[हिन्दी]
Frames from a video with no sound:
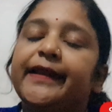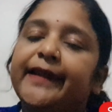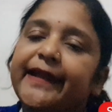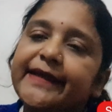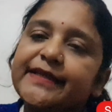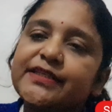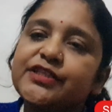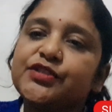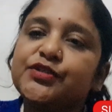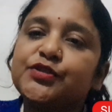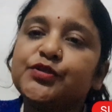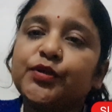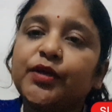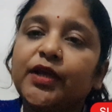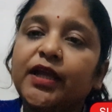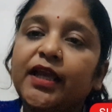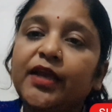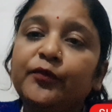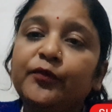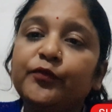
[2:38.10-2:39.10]
नेक्स्ट जो
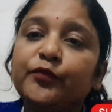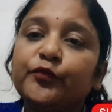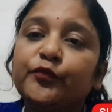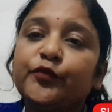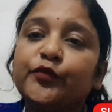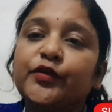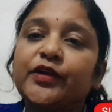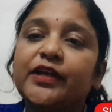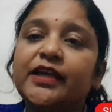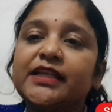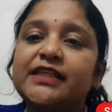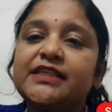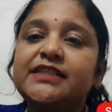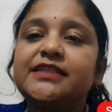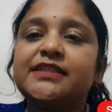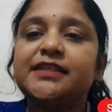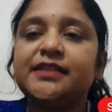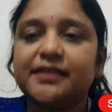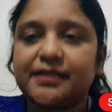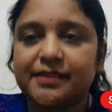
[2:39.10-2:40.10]
है वो है
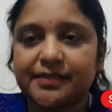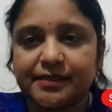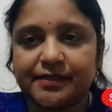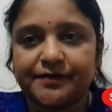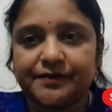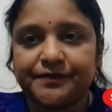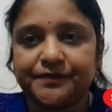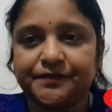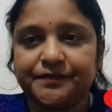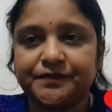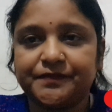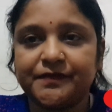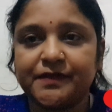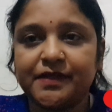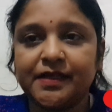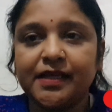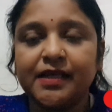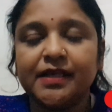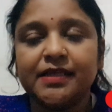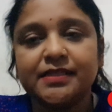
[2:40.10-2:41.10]
चीनी से
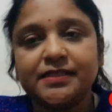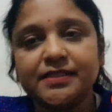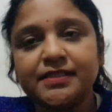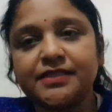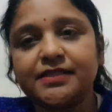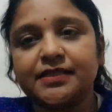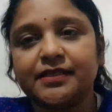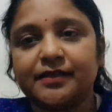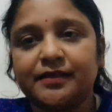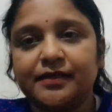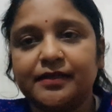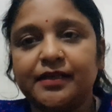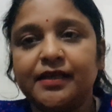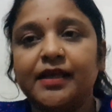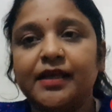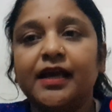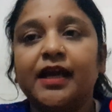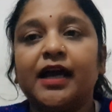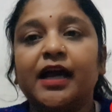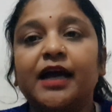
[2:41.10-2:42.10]
जी हाँ
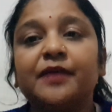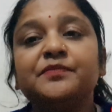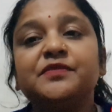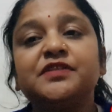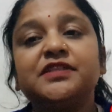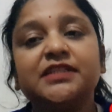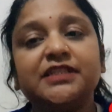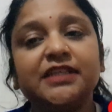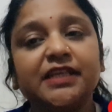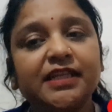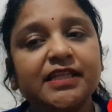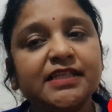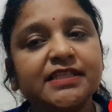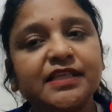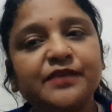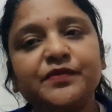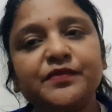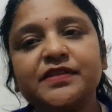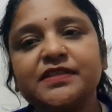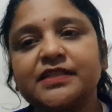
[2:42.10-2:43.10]
हम चीनी
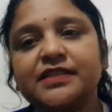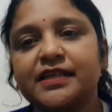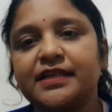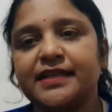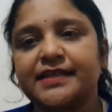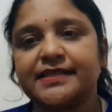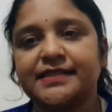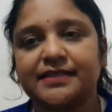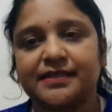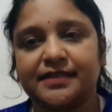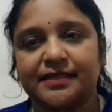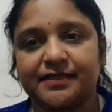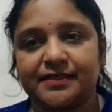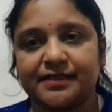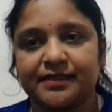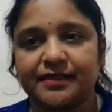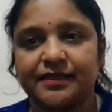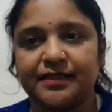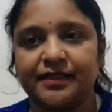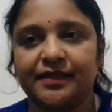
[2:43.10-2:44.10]
से भी इसका टेस्ट कर
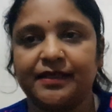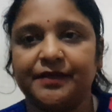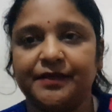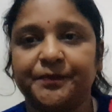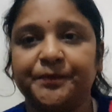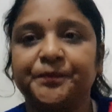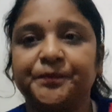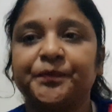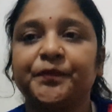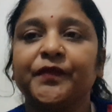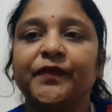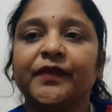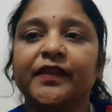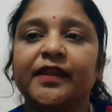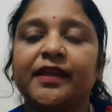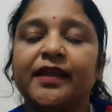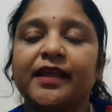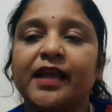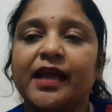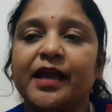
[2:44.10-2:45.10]
सकते हैं
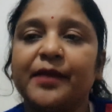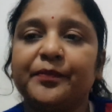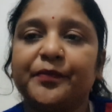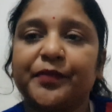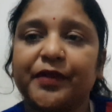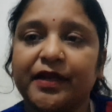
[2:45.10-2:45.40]
कि आप